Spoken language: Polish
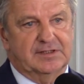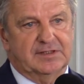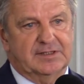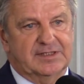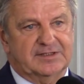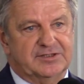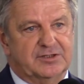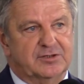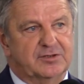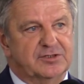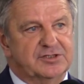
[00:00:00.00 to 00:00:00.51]

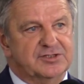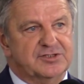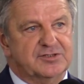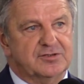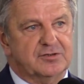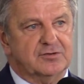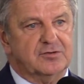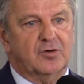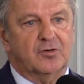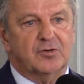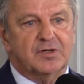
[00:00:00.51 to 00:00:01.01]
Dlatego jest
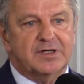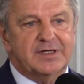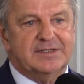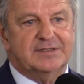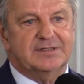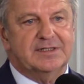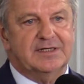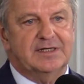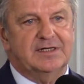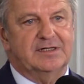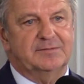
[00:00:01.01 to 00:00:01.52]
to
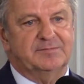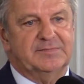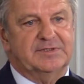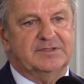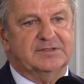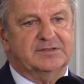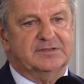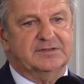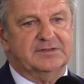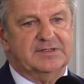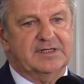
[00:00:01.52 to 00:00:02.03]
kolejny
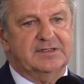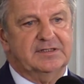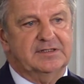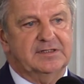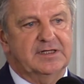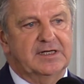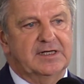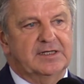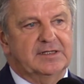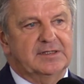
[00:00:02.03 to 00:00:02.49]
element tej